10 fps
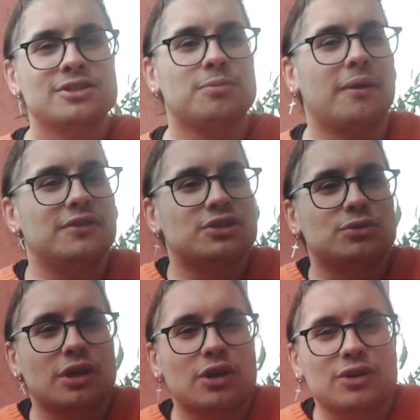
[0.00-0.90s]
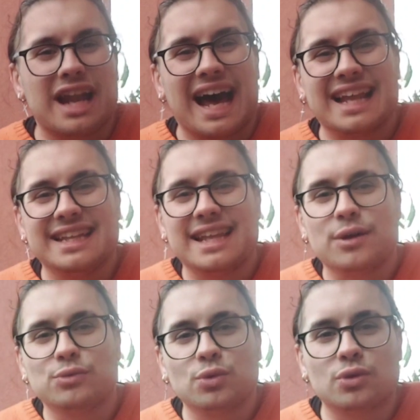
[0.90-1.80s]
sopravvissuto ancora
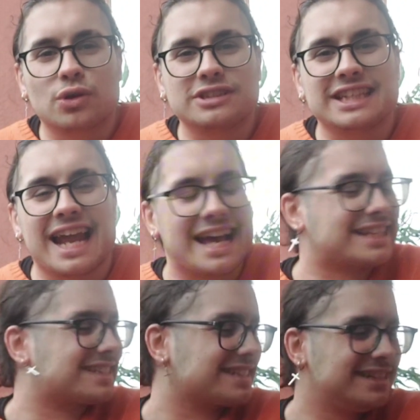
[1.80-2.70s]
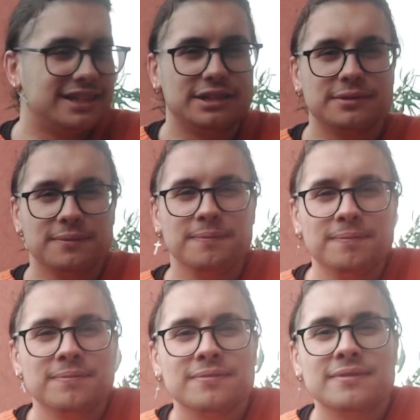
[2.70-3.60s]
all'eunuco T-Rex.
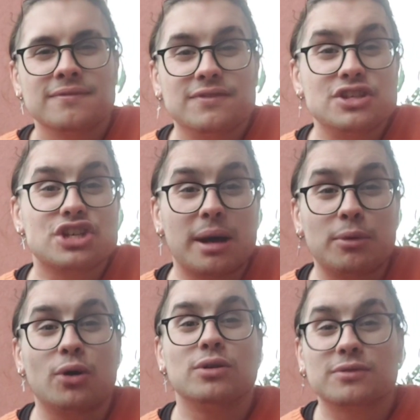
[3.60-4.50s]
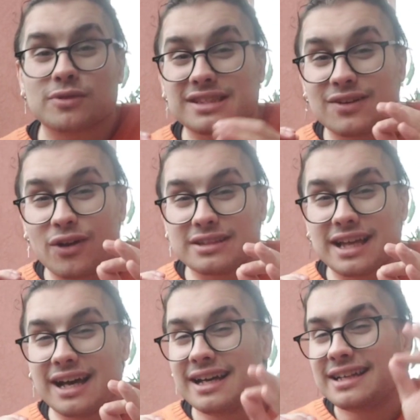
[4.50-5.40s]
Vinciamo questa
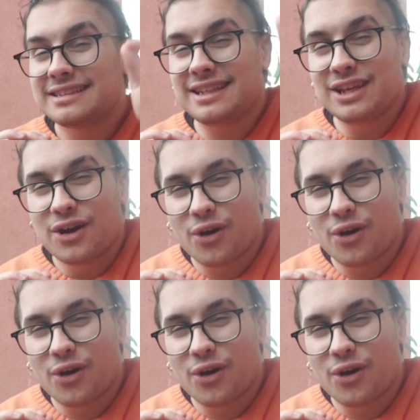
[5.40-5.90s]
volta di